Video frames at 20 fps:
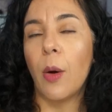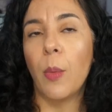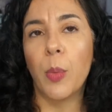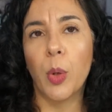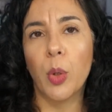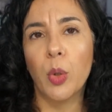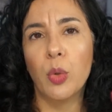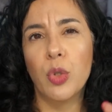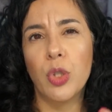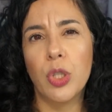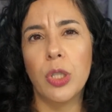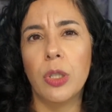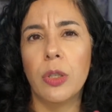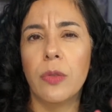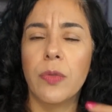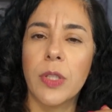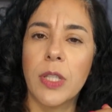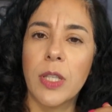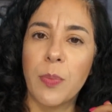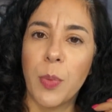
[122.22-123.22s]
é um produtinho
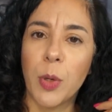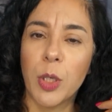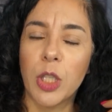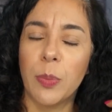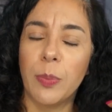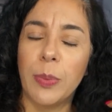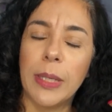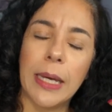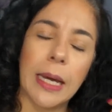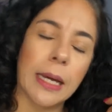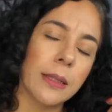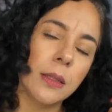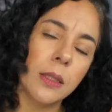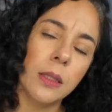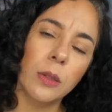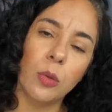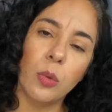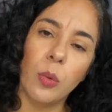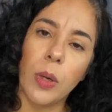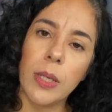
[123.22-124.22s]
que você pode aplicar
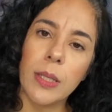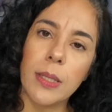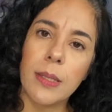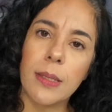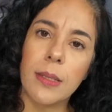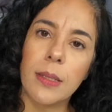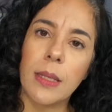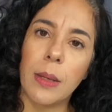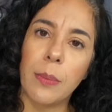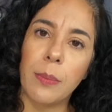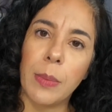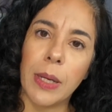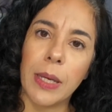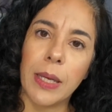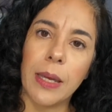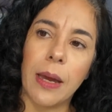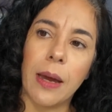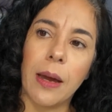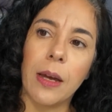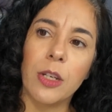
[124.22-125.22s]
tanto antes da
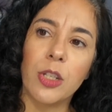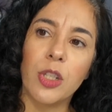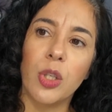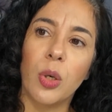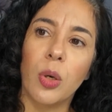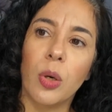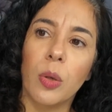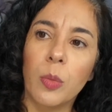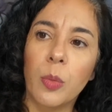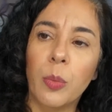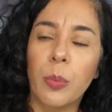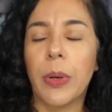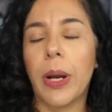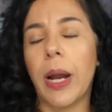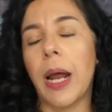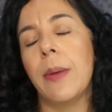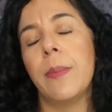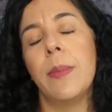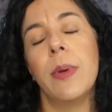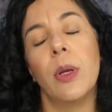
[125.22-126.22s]
maquiagem como um
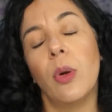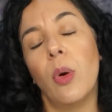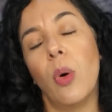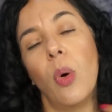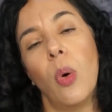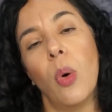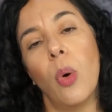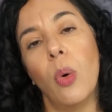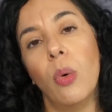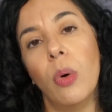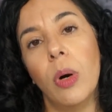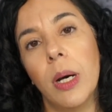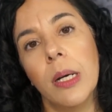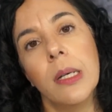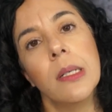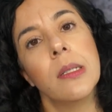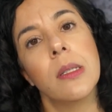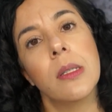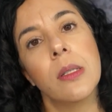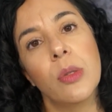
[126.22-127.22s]
primer ou
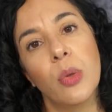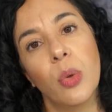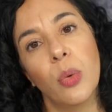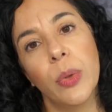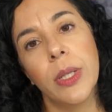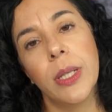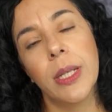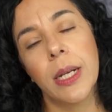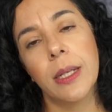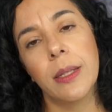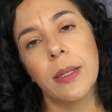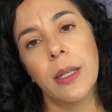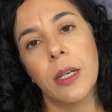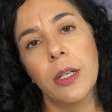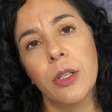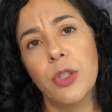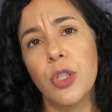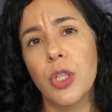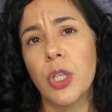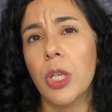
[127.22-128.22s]
antes do
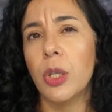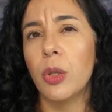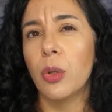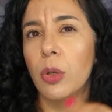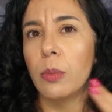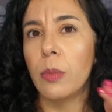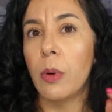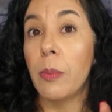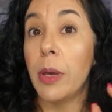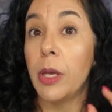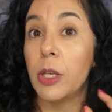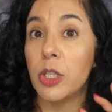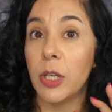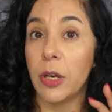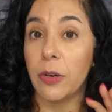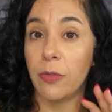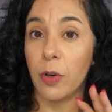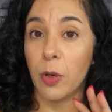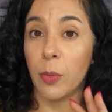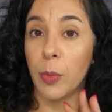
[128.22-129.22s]
hidratante, que normalmente
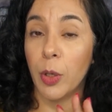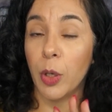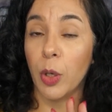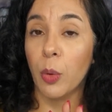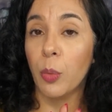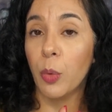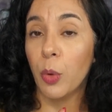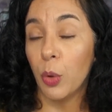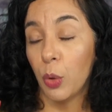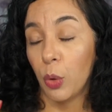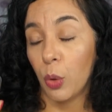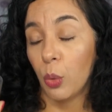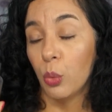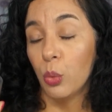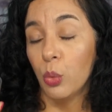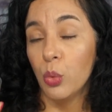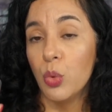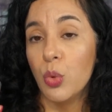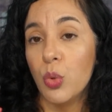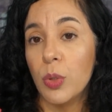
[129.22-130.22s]
é a forma que eu, que eu
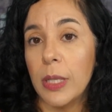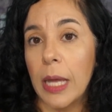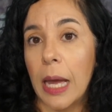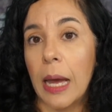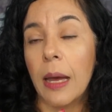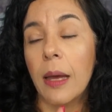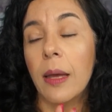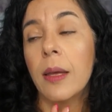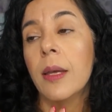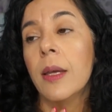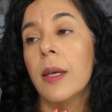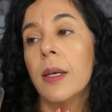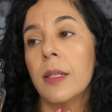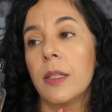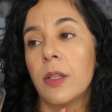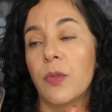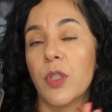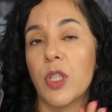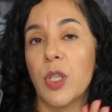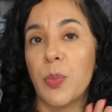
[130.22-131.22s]
uso, tá?
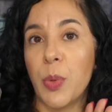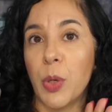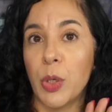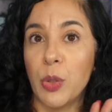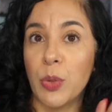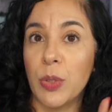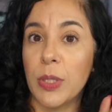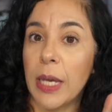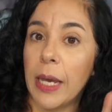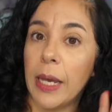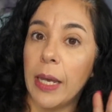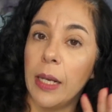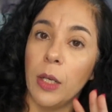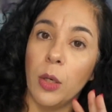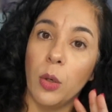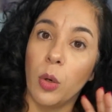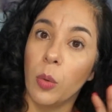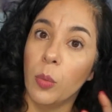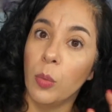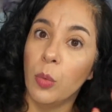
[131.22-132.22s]
Então você pode usar ele
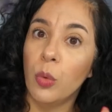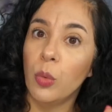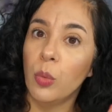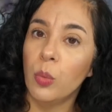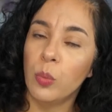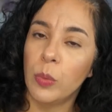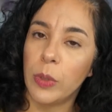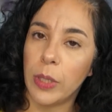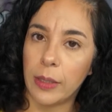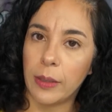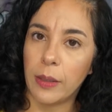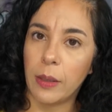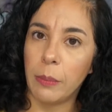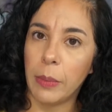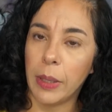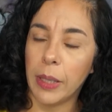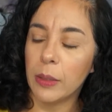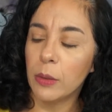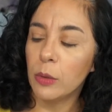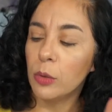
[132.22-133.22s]
como um
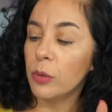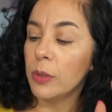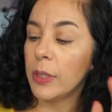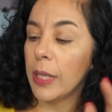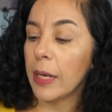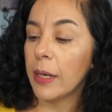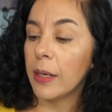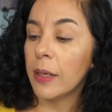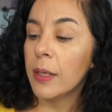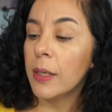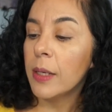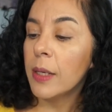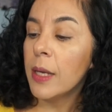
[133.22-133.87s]
tratamento, né?